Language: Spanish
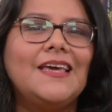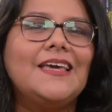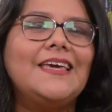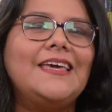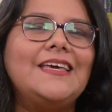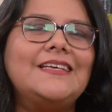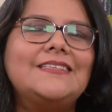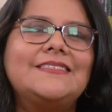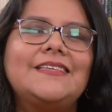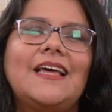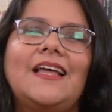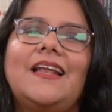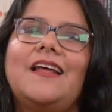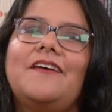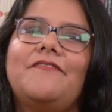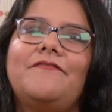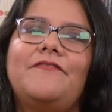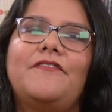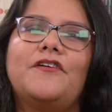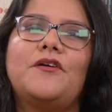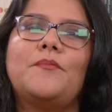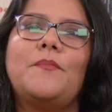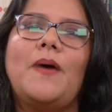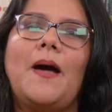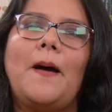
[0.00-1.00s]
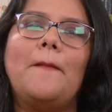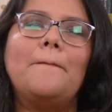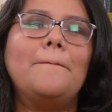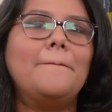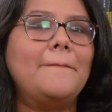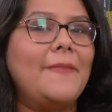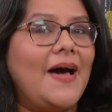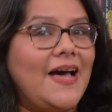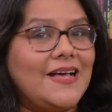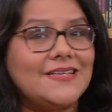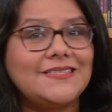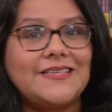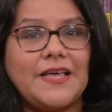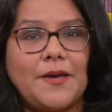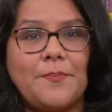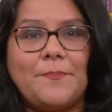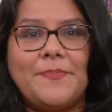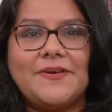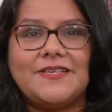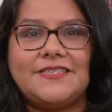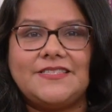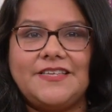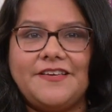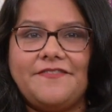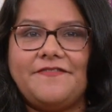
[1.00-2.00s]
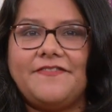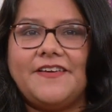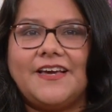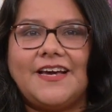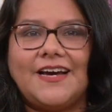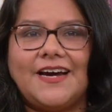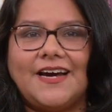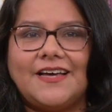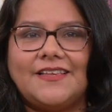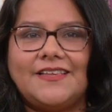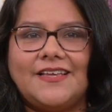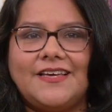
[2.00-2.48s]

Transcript: Quizá la forma más específica